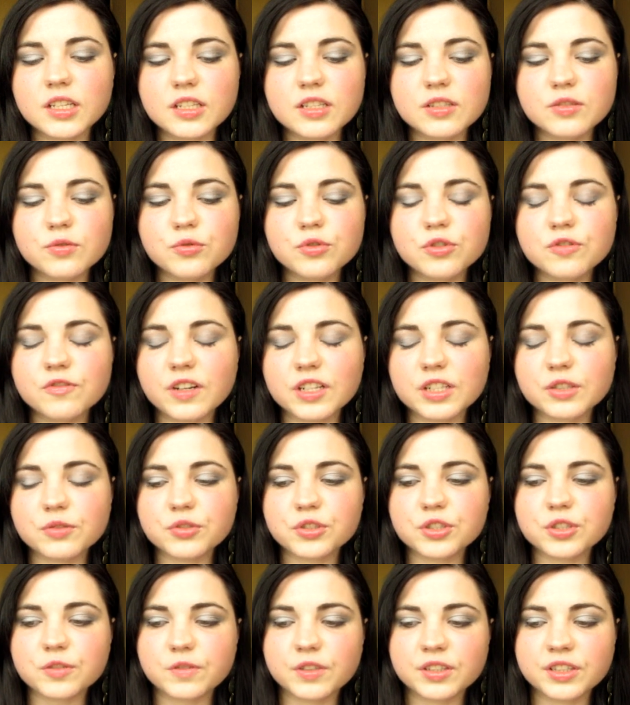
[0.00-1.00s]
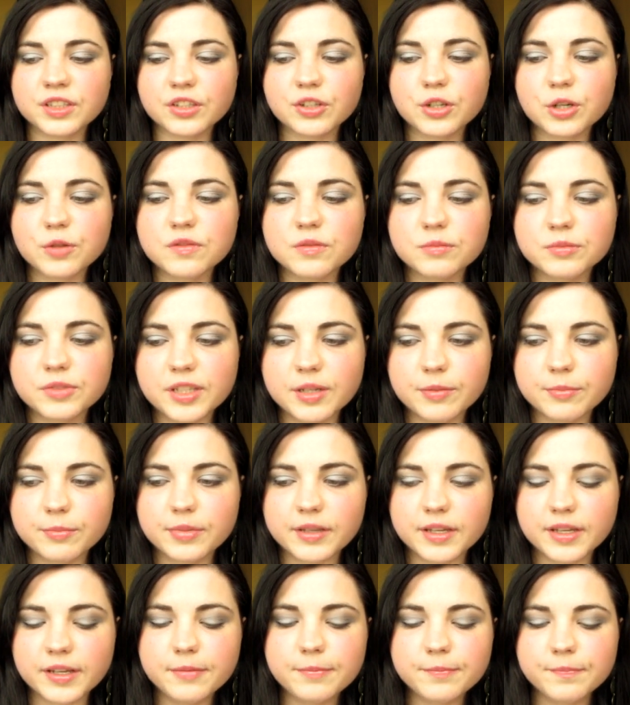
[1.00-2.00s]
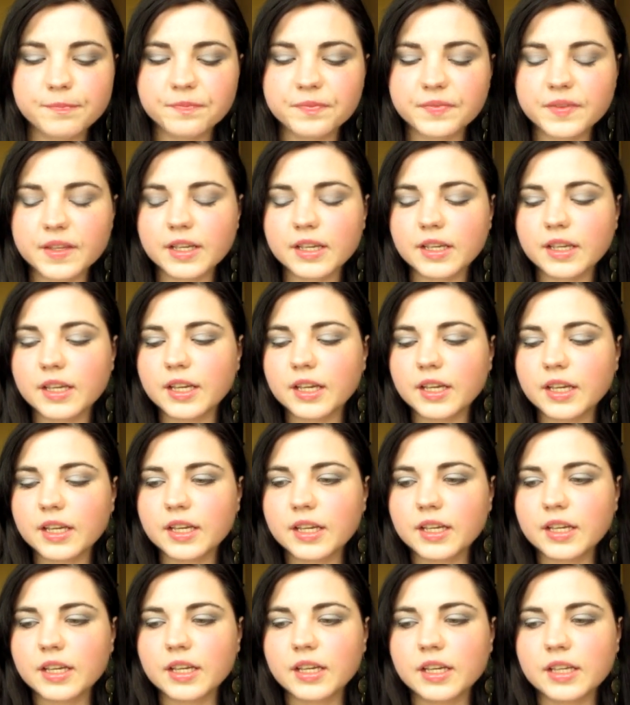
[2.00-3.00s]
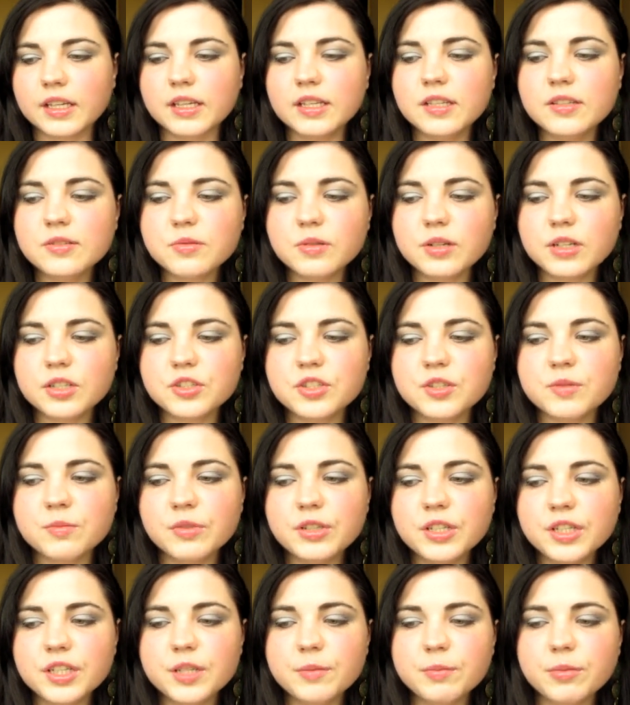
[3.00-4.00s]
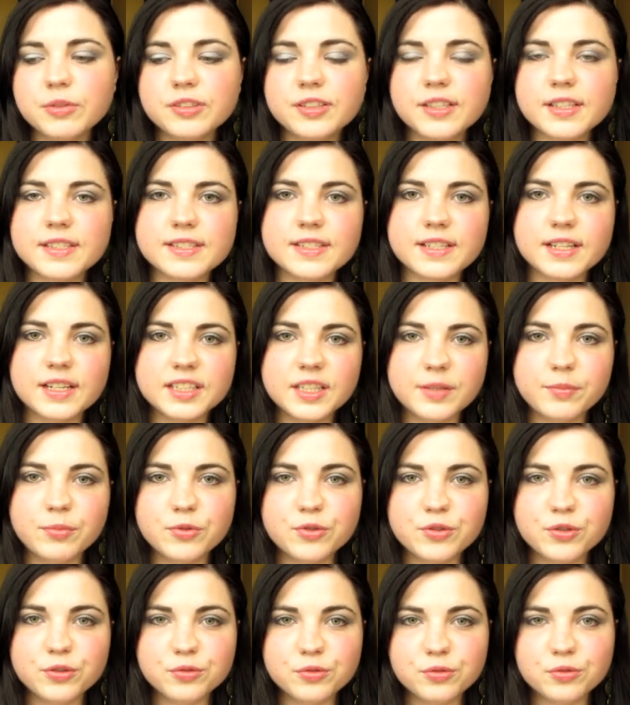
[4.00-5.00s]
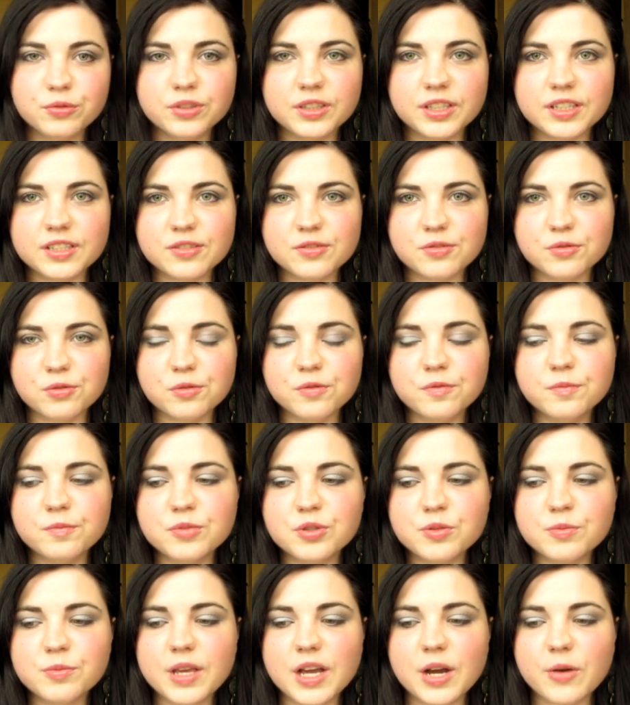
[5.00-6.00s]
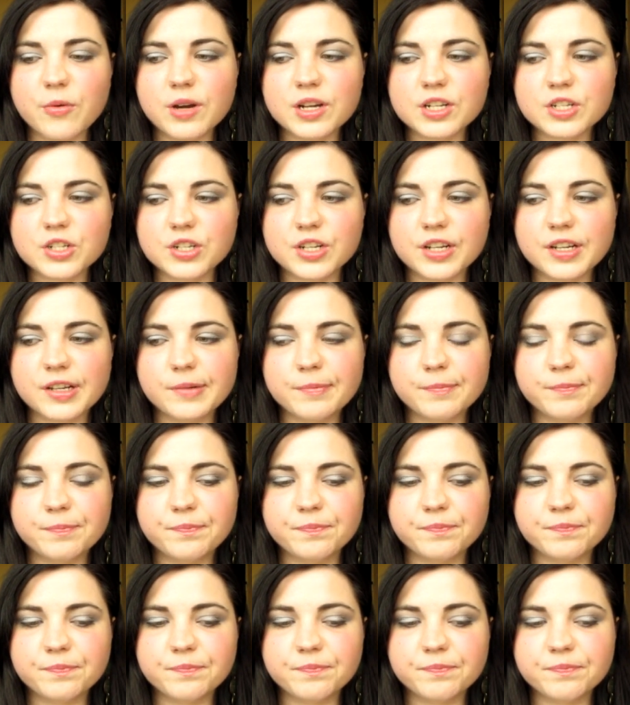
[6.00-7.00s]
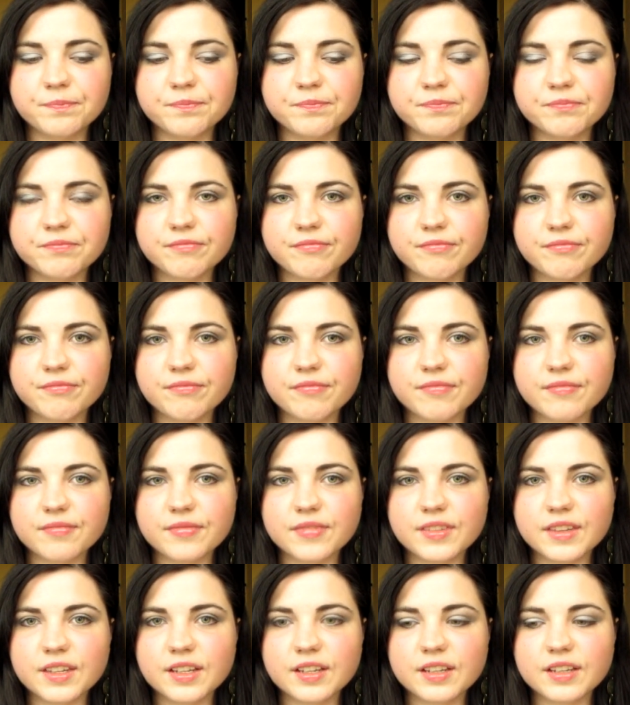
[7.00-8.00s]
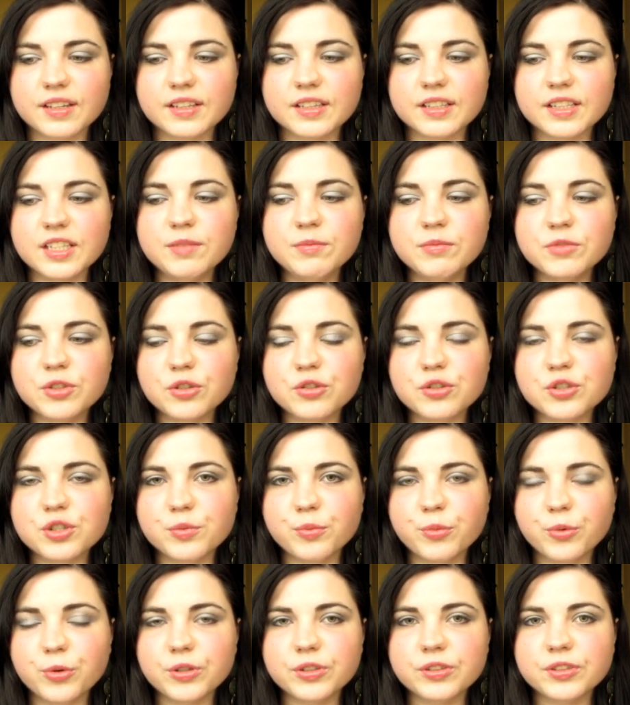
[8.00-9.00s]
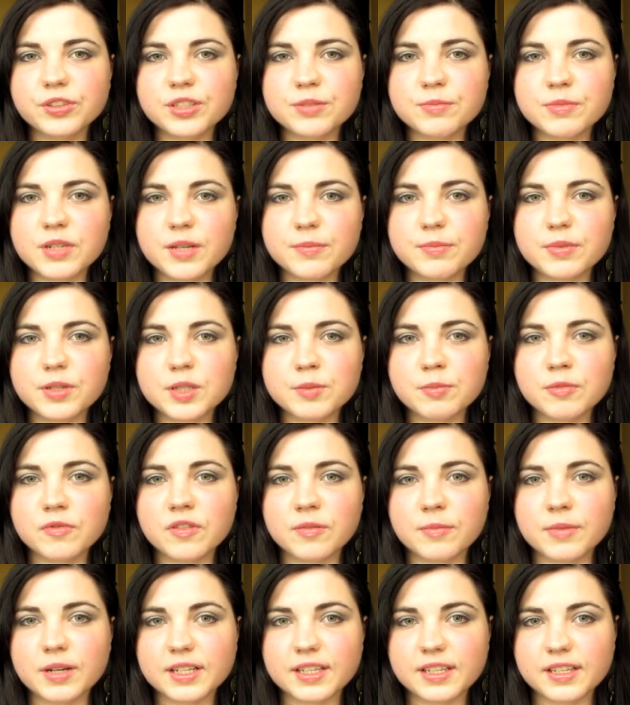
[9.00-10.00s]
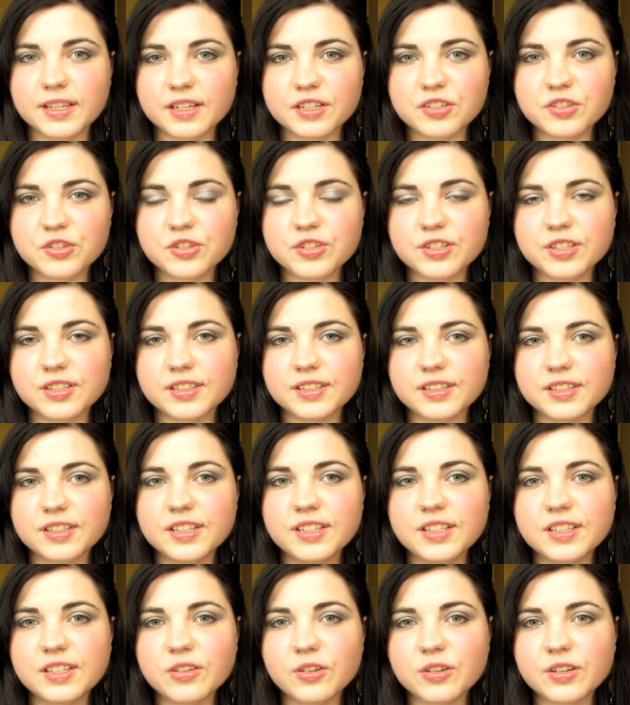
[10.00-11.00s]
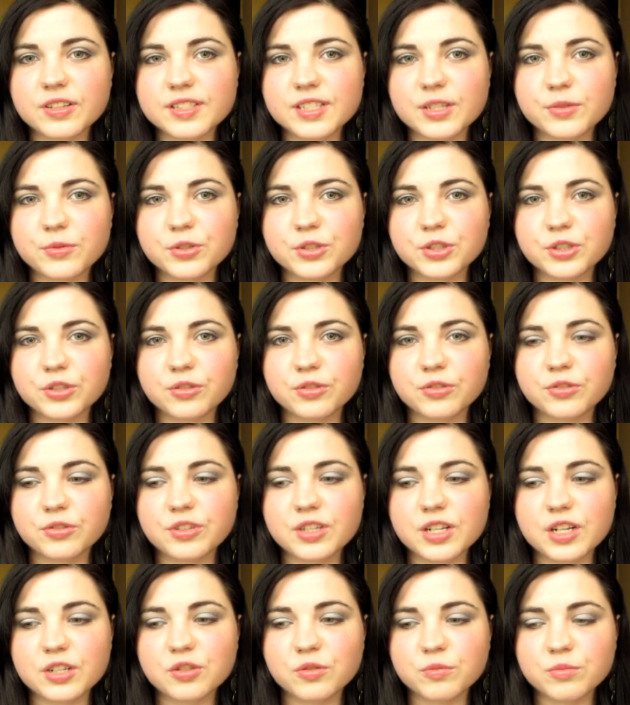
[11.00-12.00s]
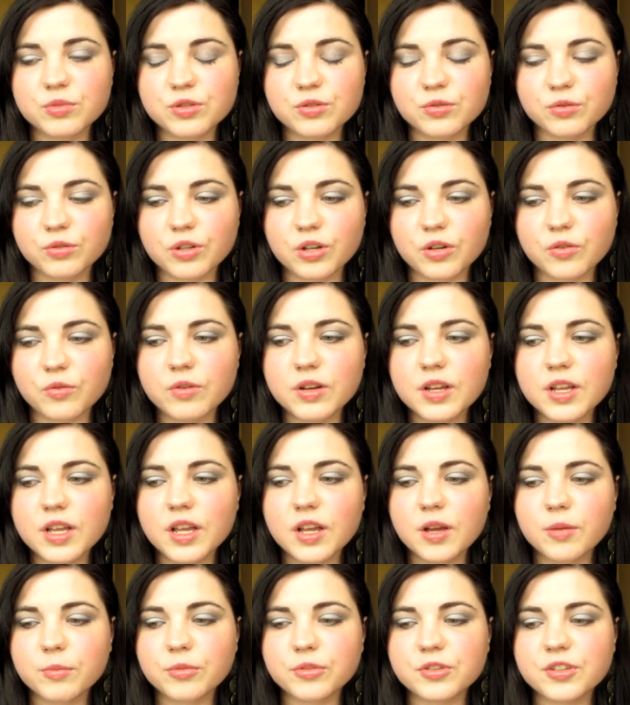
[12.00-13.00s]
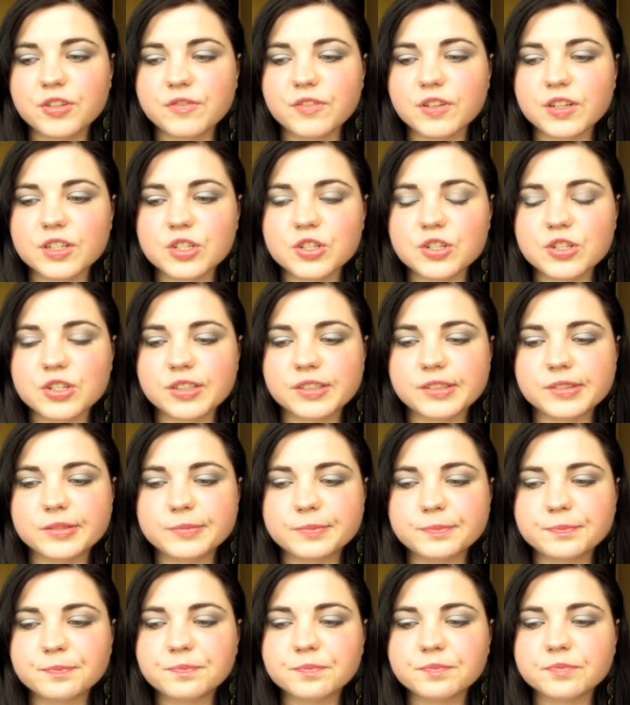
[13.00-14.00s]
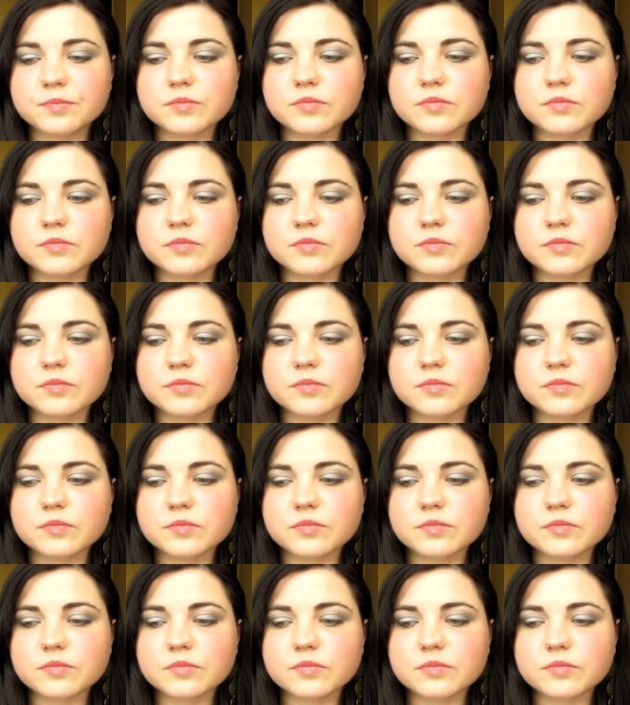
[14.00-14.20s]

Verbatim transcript: i zużywają się w jednakowym tempie. I słuchajcie, moja hipoteza na początku testów brzmiała, że mm, im droższy płyn, tym lepiej zmywa makijaż. E, I okazało się to totalną bzdurą, ponieważ... Mm,